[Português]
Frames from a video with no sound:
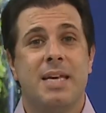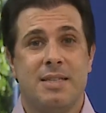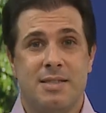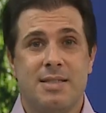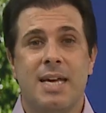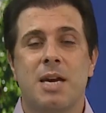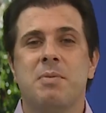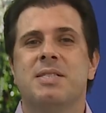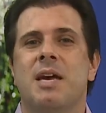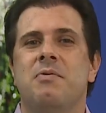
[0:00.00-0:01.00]
esses
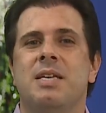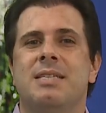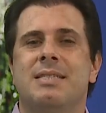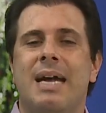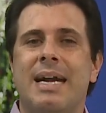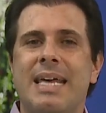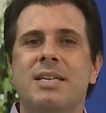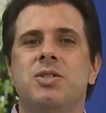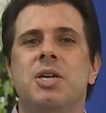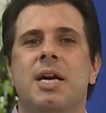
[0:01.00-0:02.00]
arames devem estar
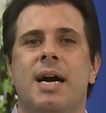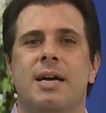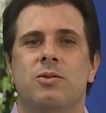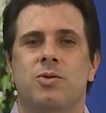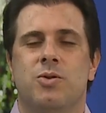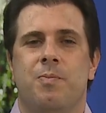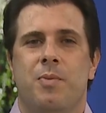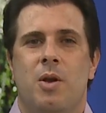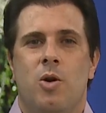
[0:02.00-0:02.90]
esticados.